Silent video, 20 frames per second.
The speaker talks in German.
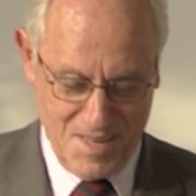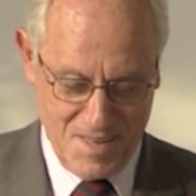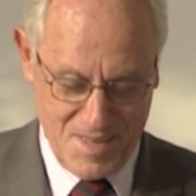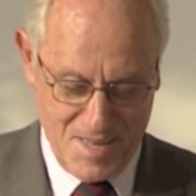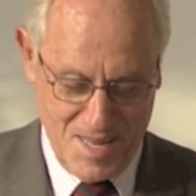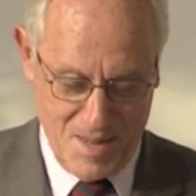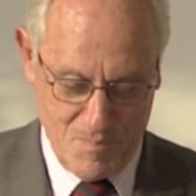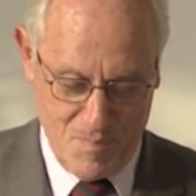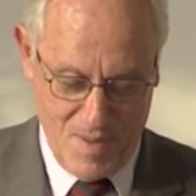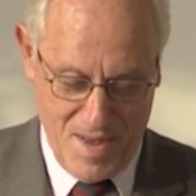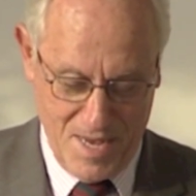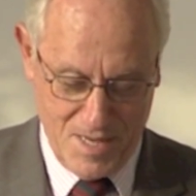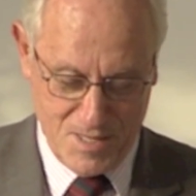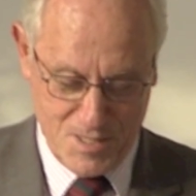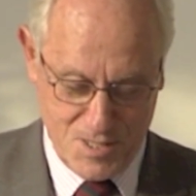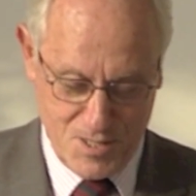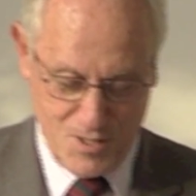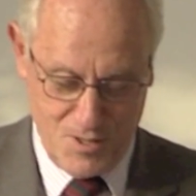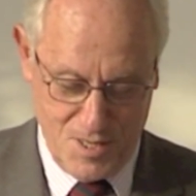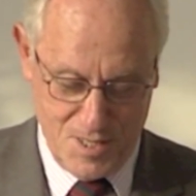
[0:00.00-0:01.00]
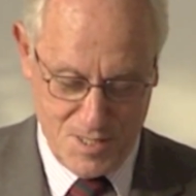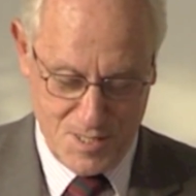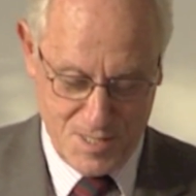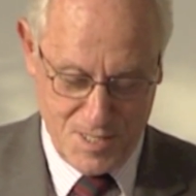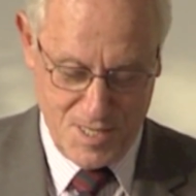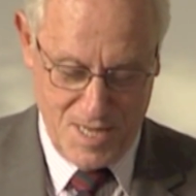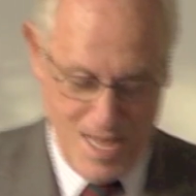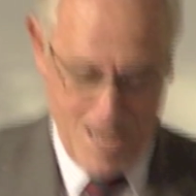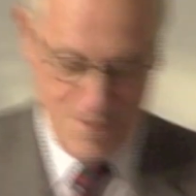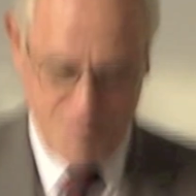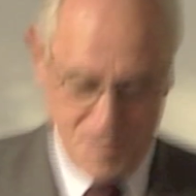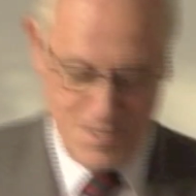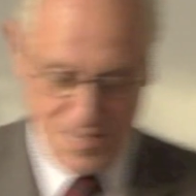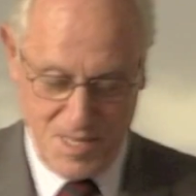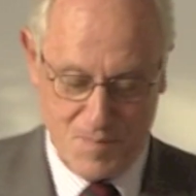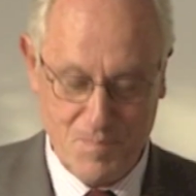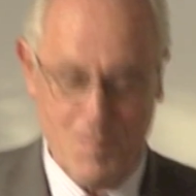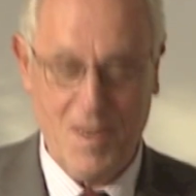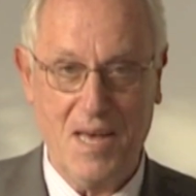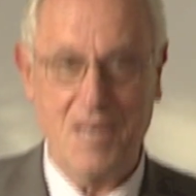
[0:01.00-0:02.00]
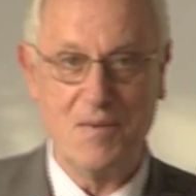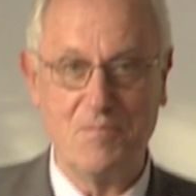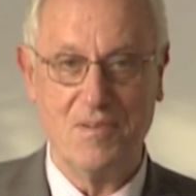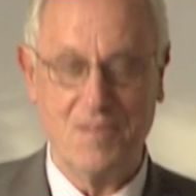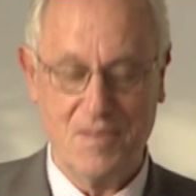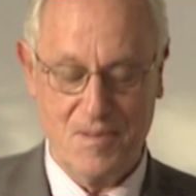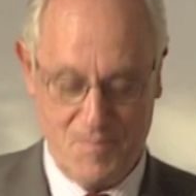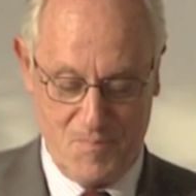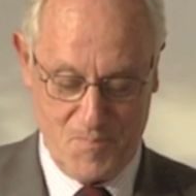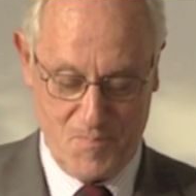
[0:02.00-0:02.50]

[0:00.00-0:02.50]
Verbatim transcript: Dabei soll es aber nicht bleiben.